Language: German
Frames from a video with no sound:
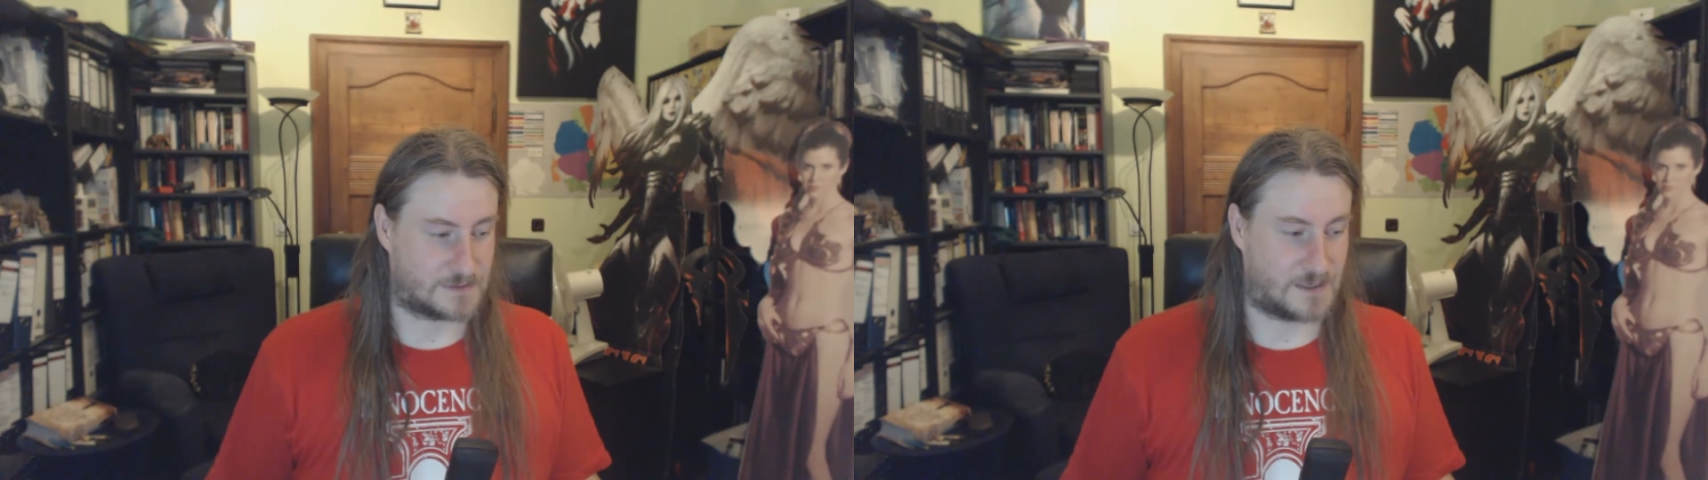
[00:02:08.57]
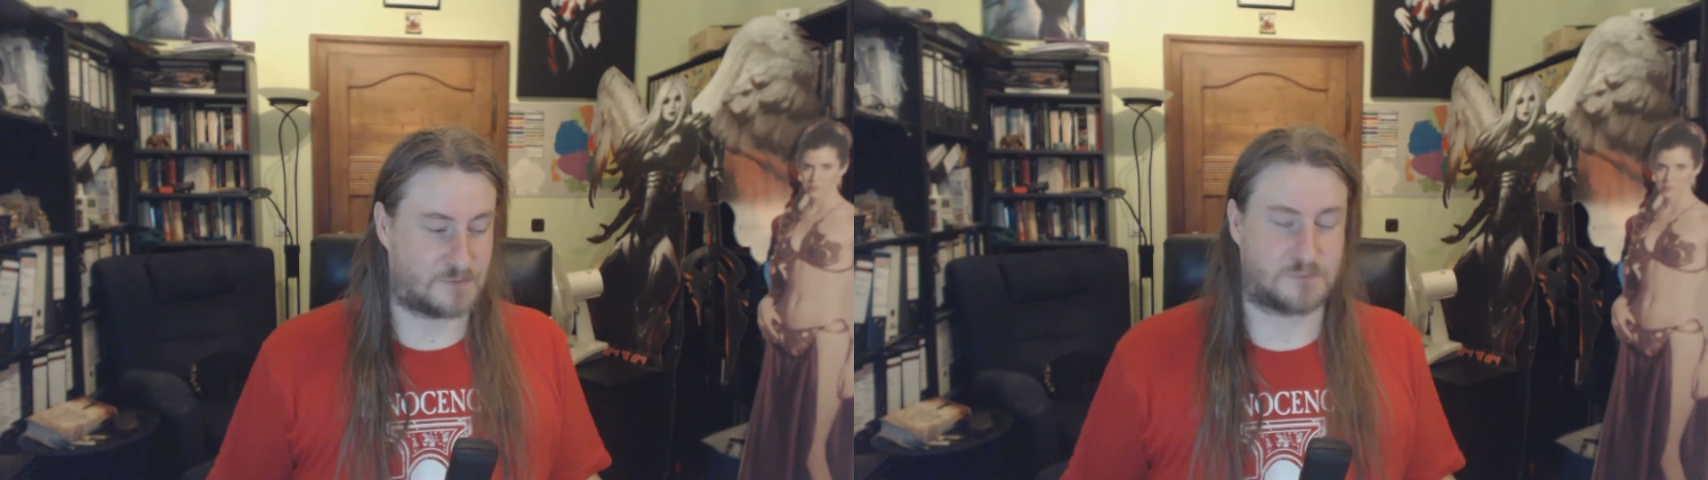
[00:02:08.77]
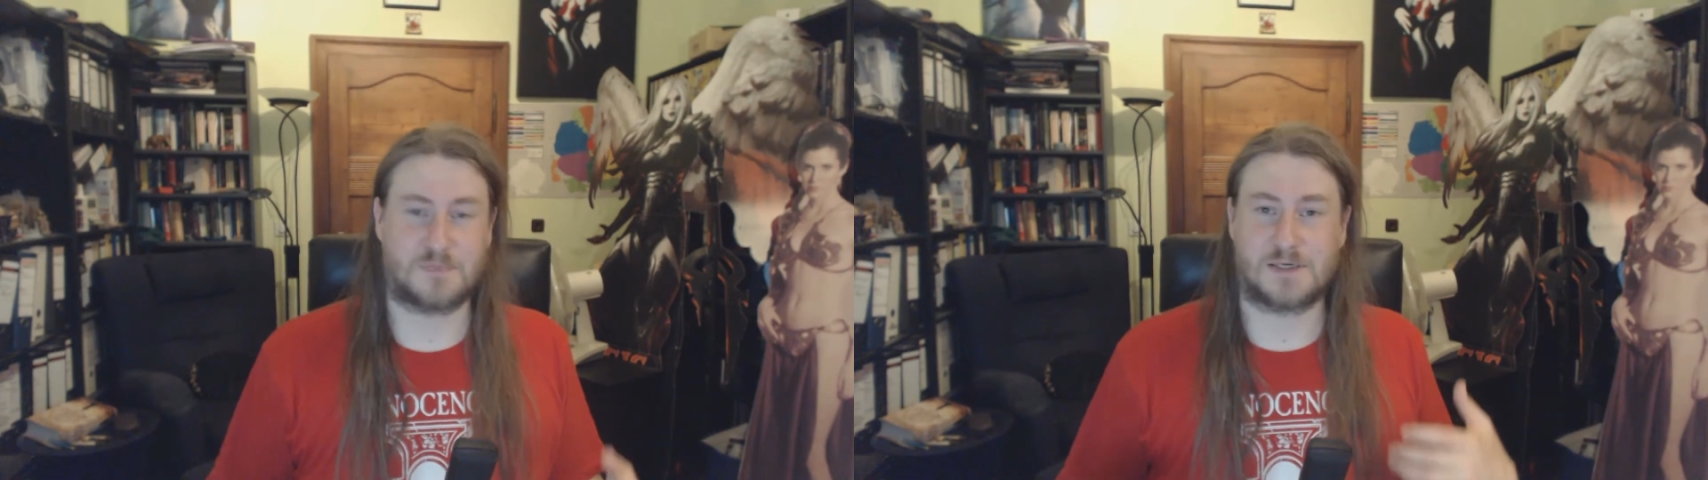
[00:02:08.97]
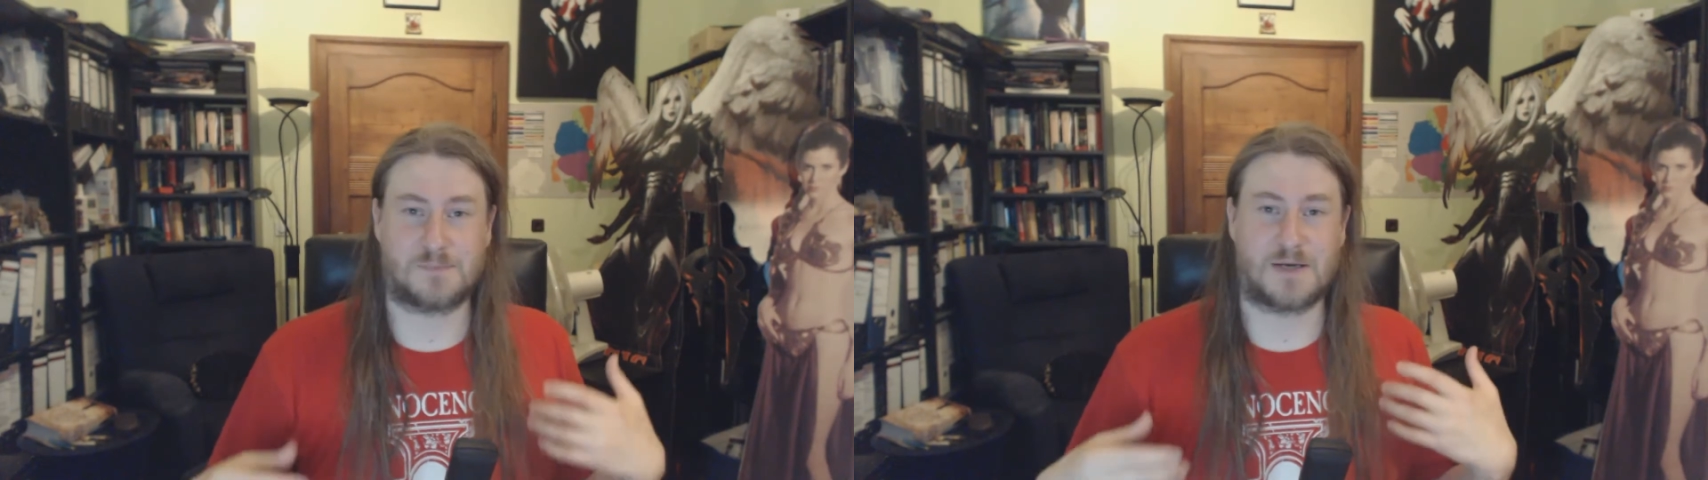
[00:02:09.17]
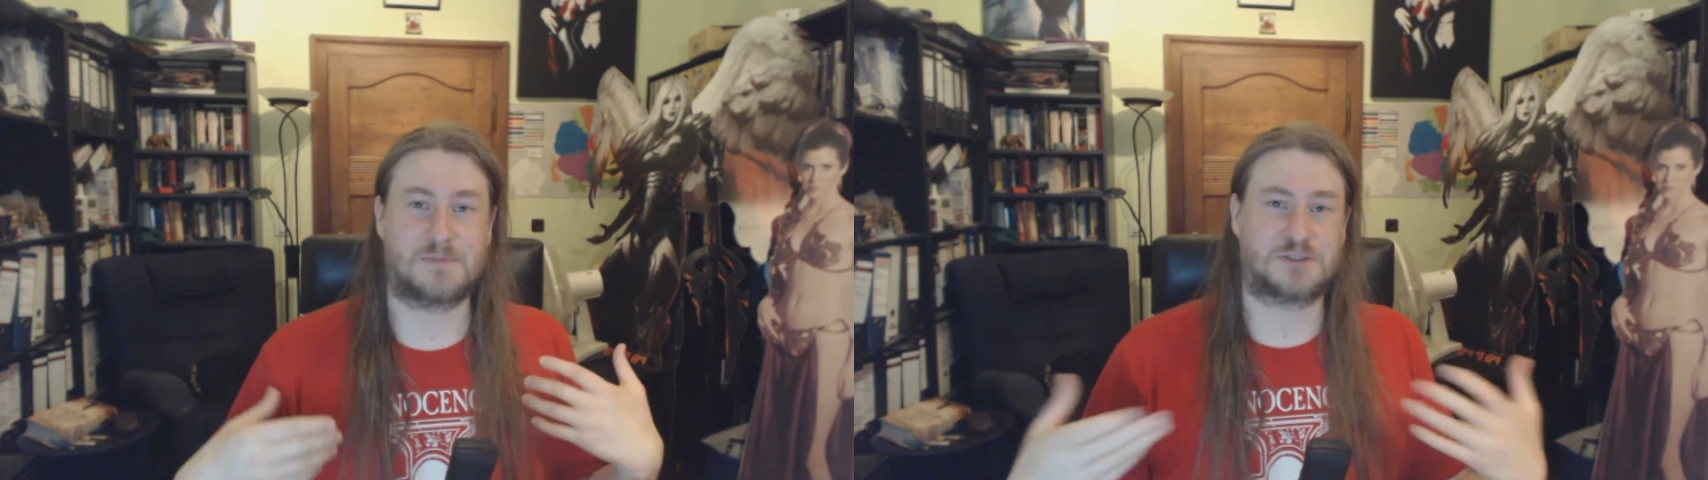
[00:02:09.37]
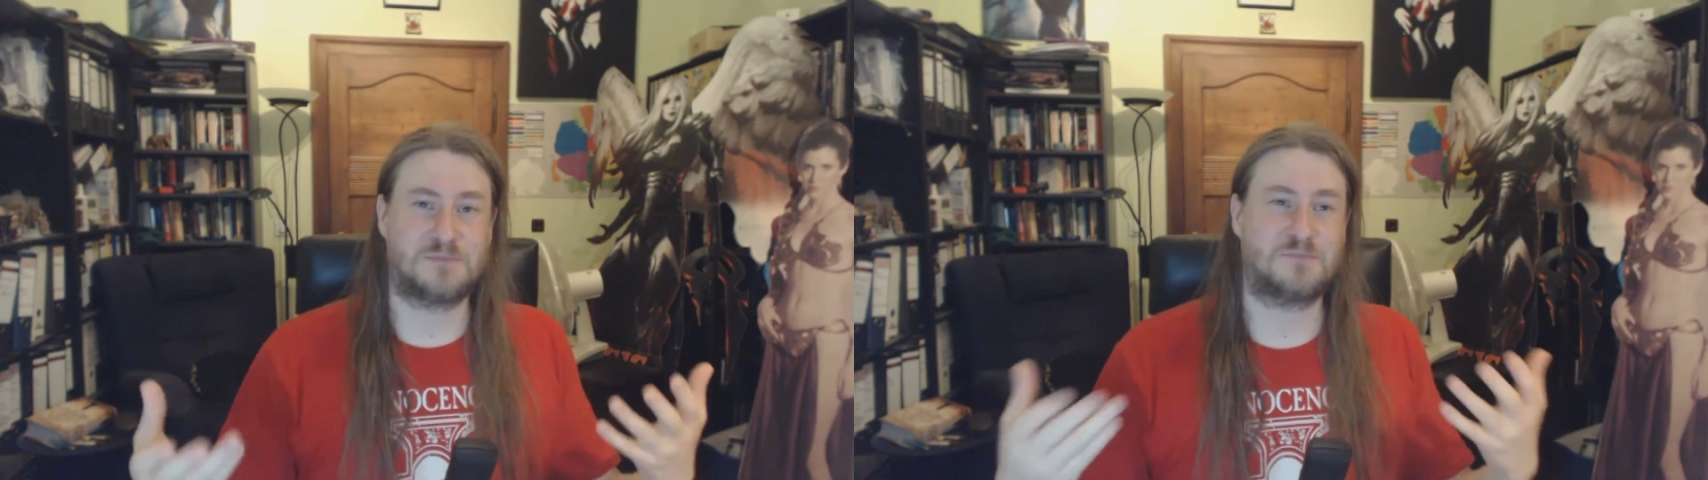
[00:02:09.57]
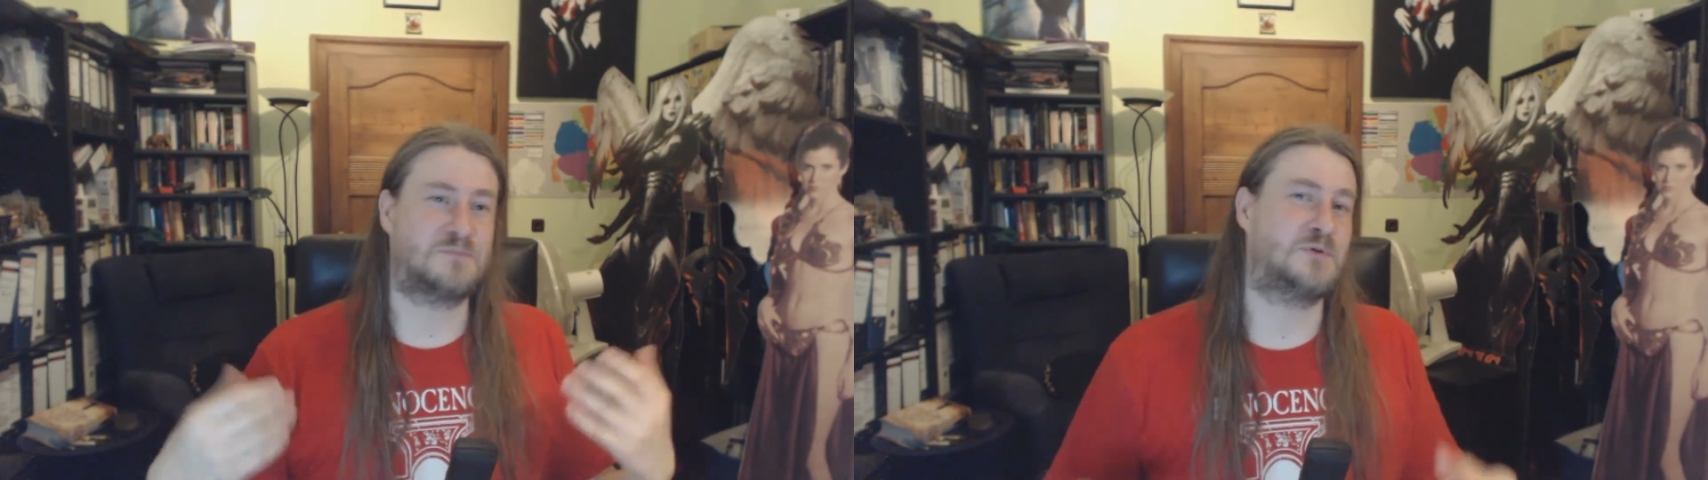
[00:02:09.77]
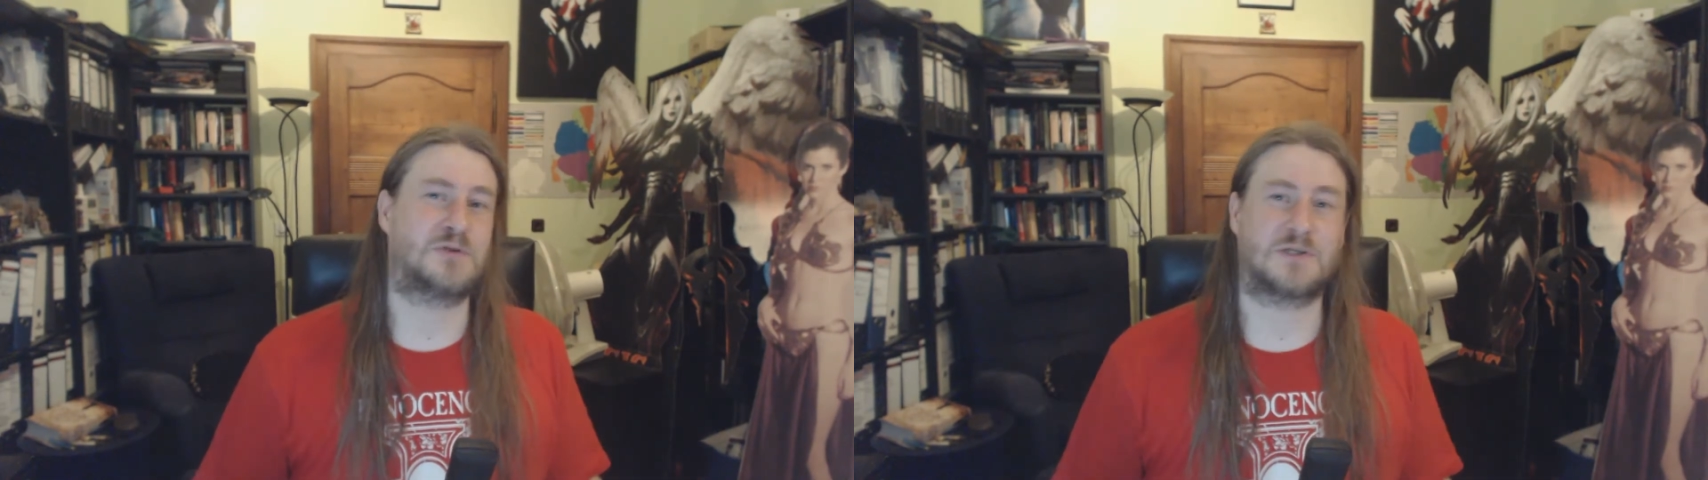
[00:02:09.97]
auf, bei
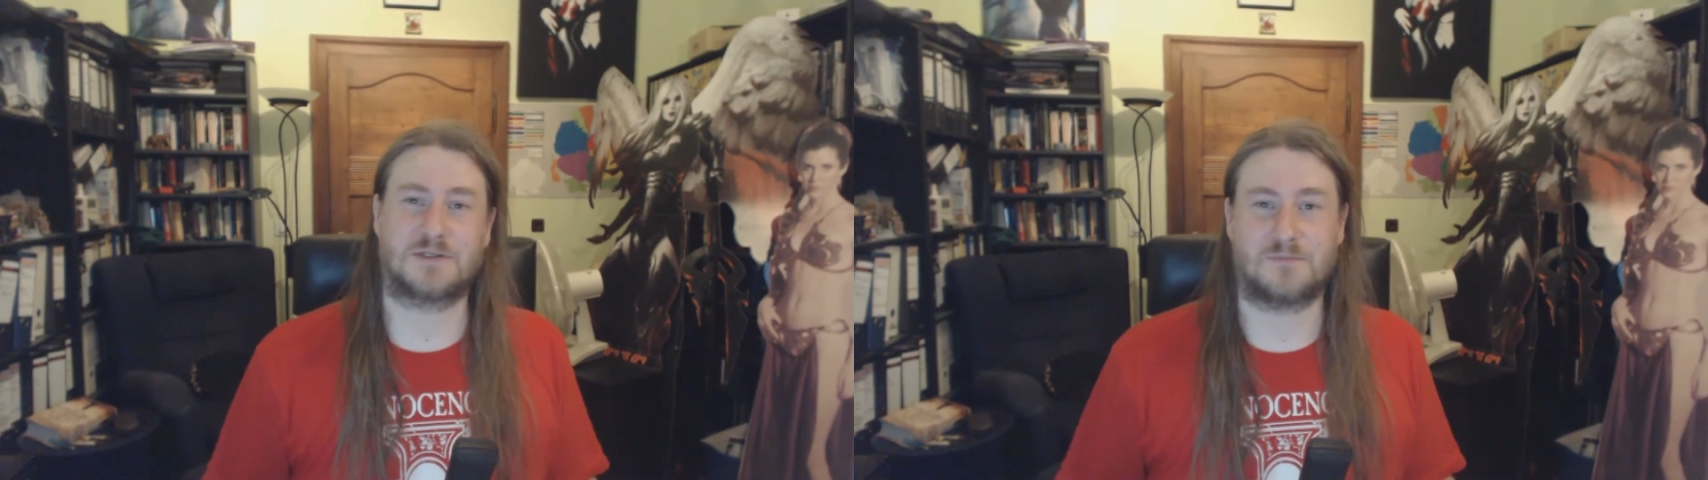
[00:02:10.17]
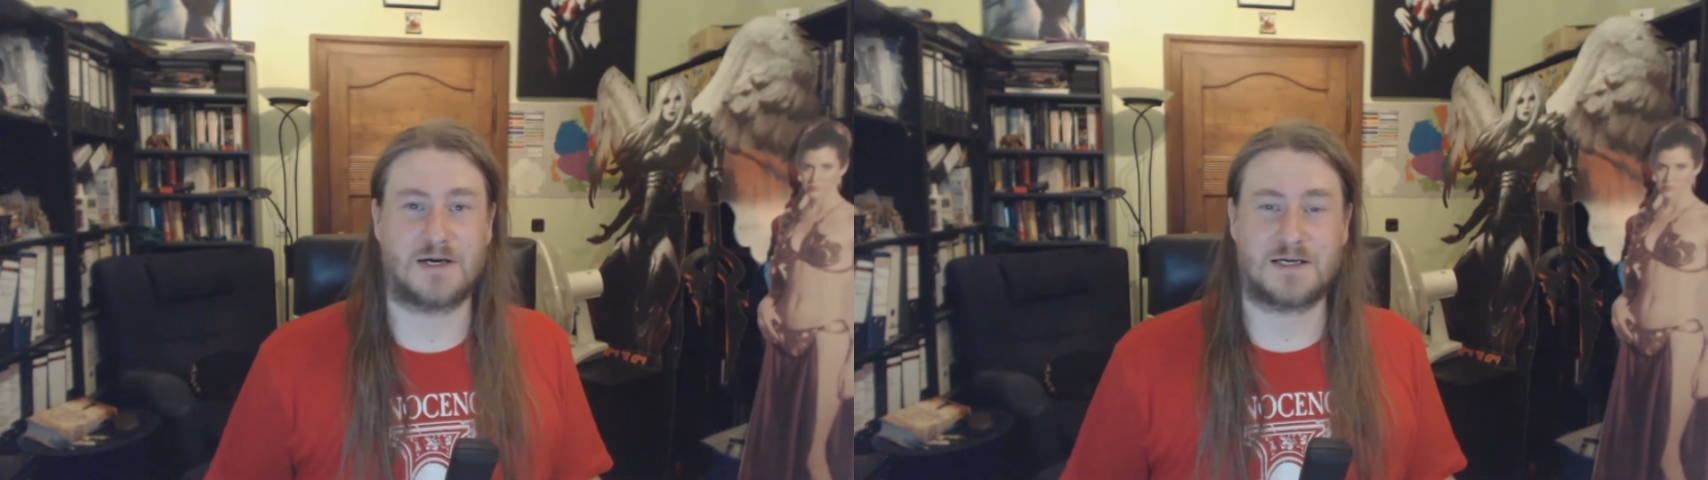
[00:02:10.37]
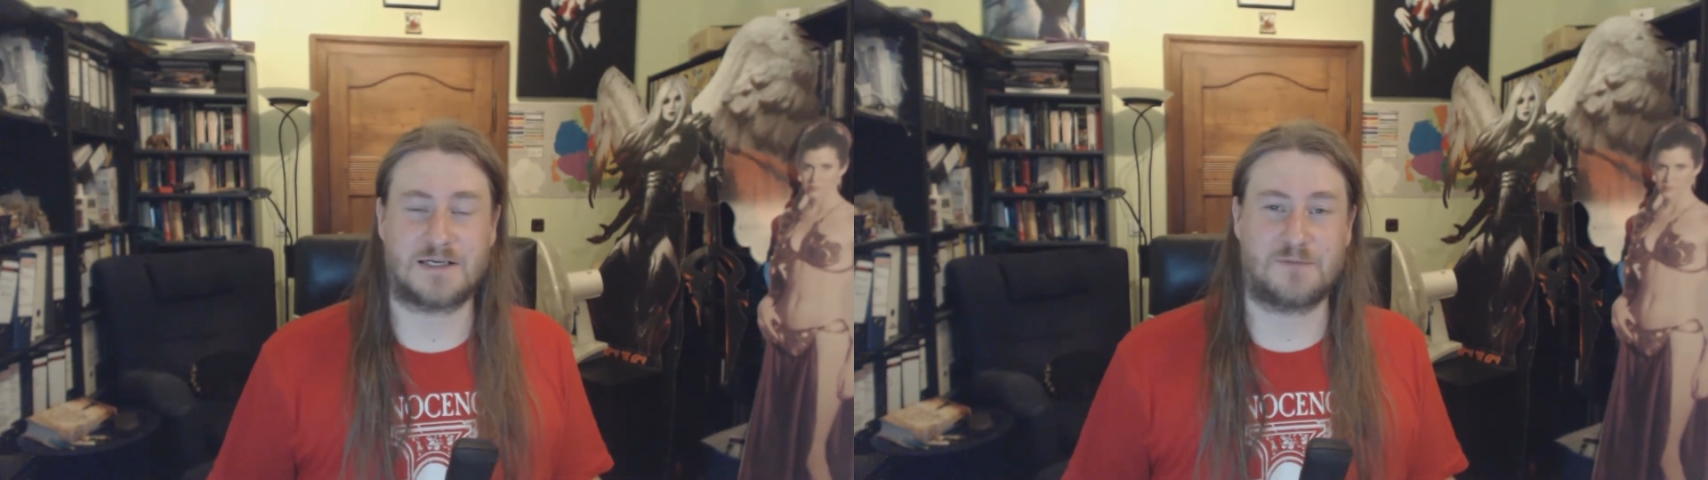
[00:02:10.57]
bestimmten Büchern machen,